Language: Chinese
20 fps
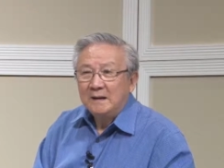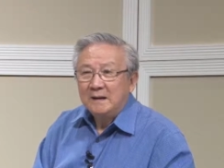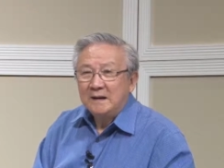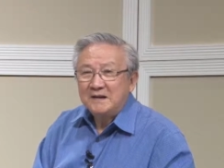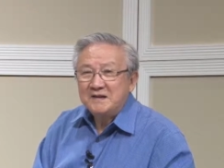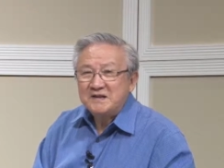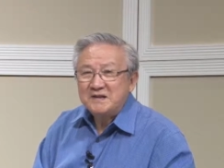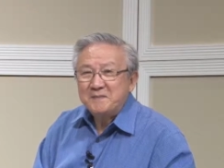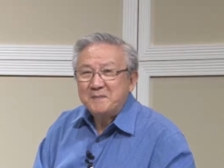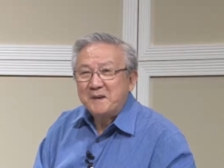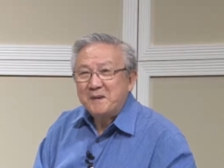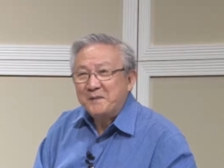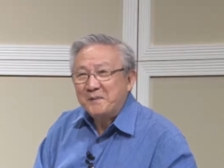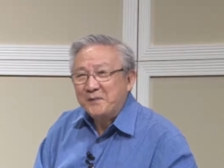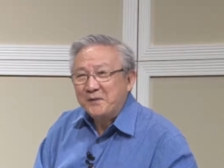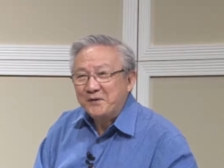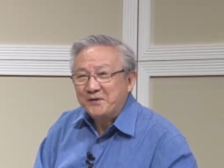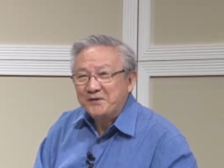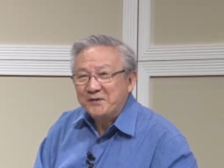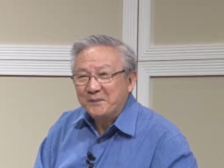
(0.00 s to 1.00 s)
那个细胞
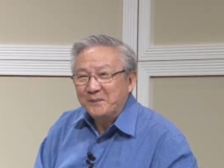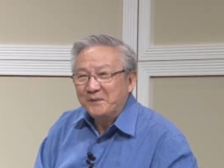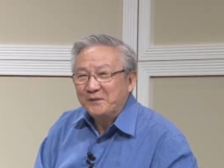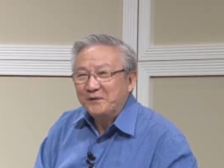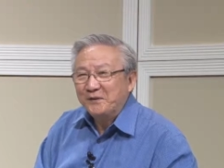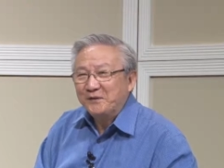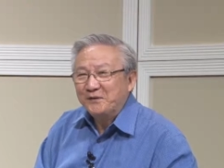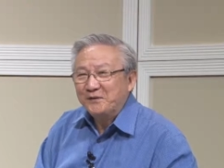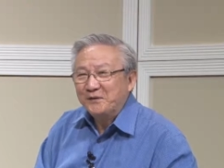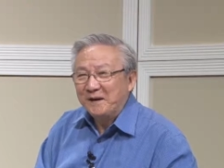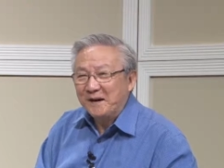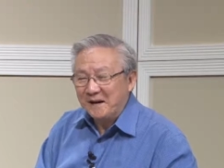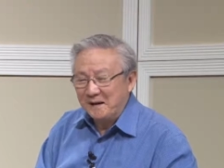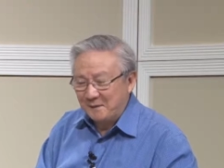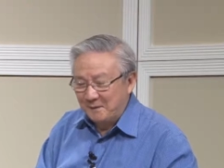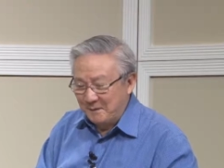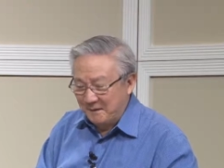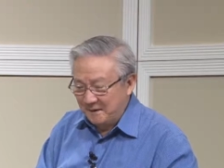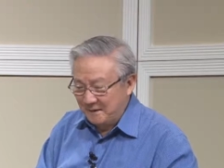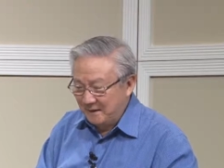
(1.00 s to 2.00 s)
膜怎么做出来
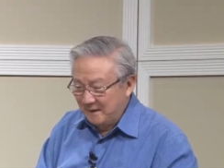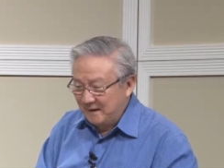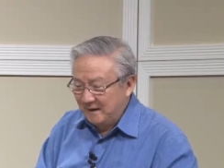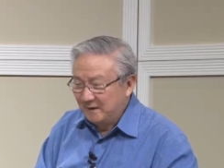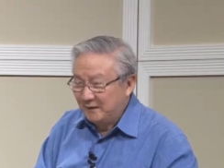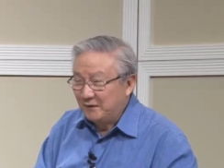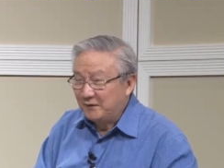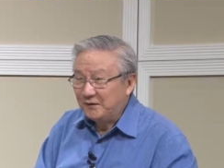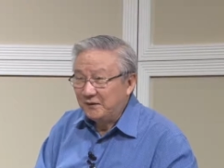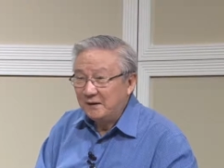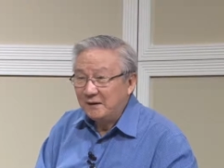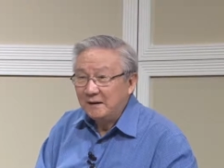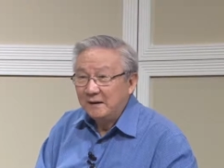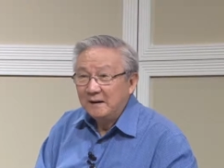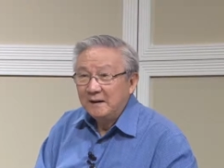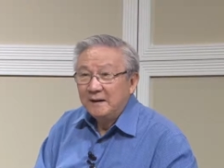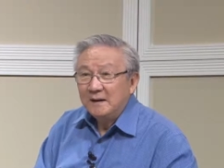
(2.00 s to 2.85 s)
的话，就是，